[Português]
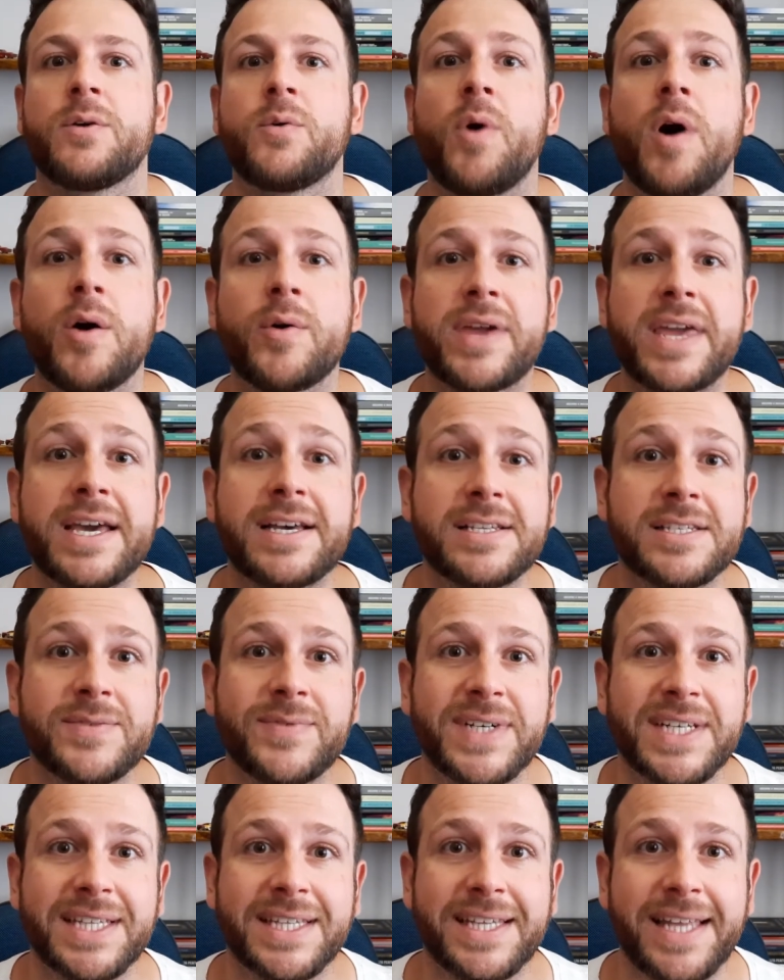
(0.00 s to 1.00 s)
Qual que é as
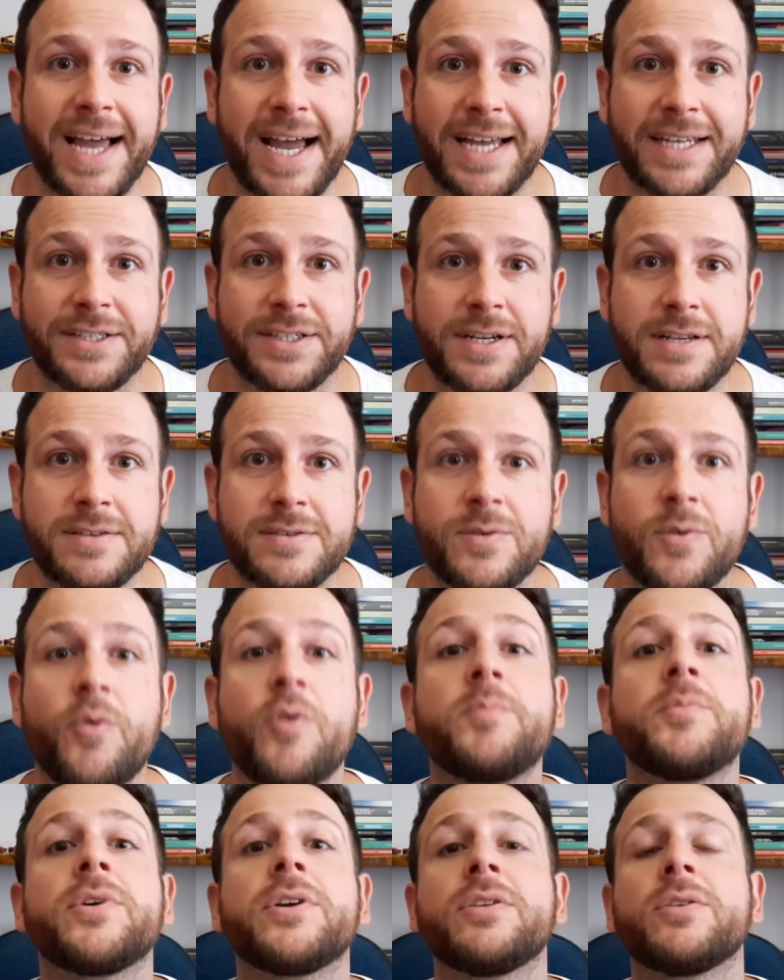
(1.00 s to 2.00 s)
vantagens?
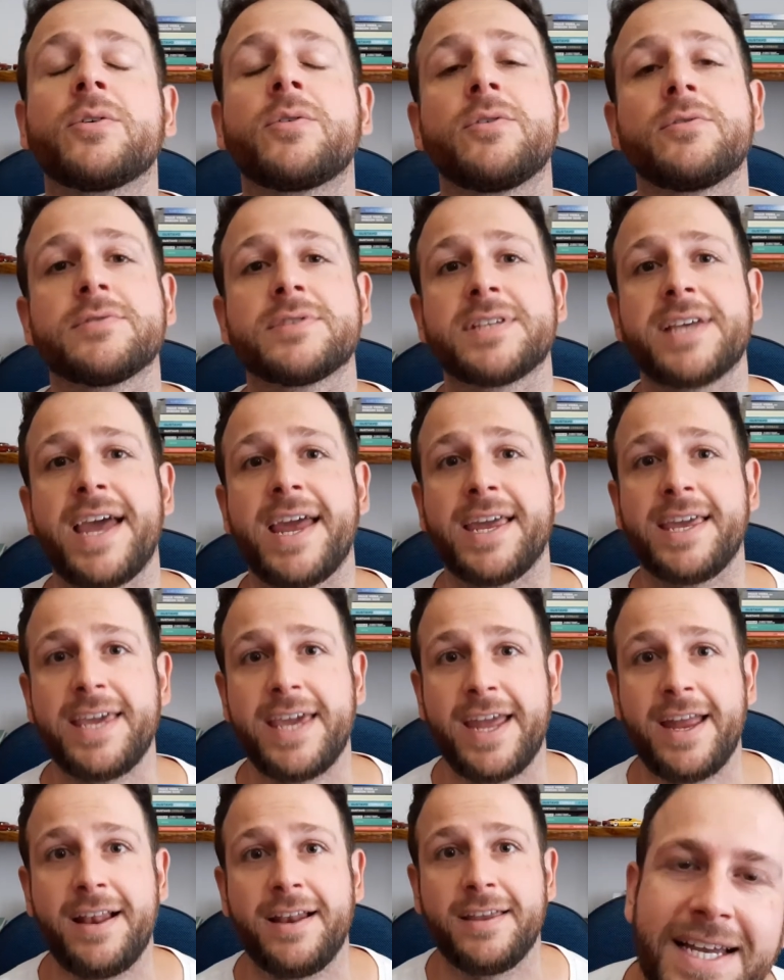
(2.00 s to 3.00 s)
Como que tu consegue
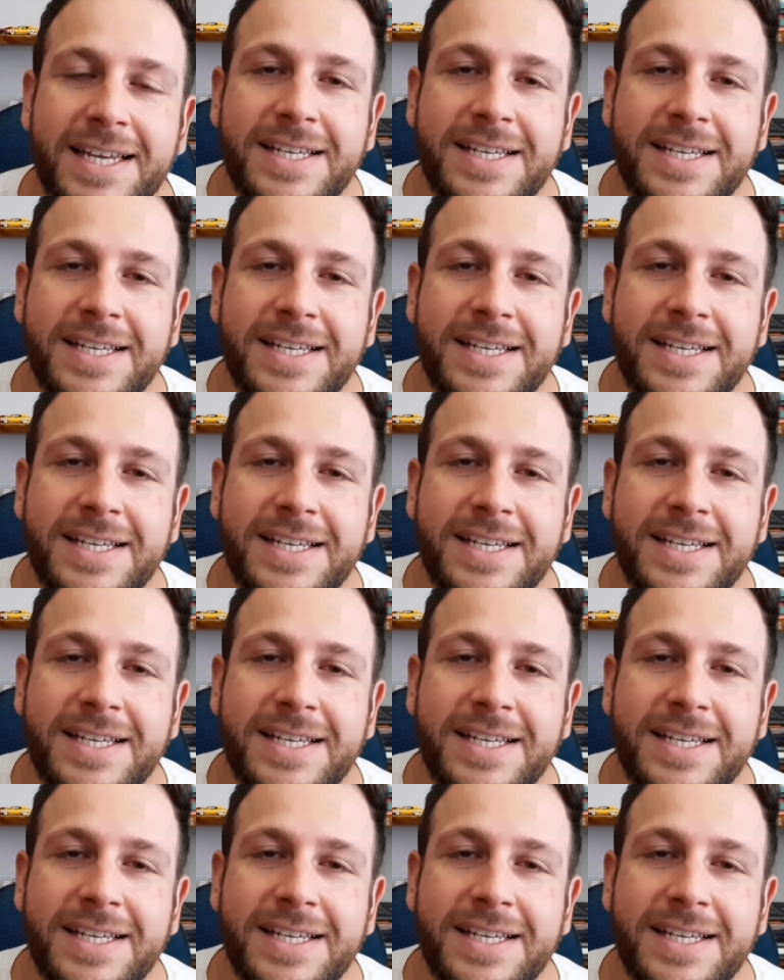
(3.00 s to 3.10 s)
ele?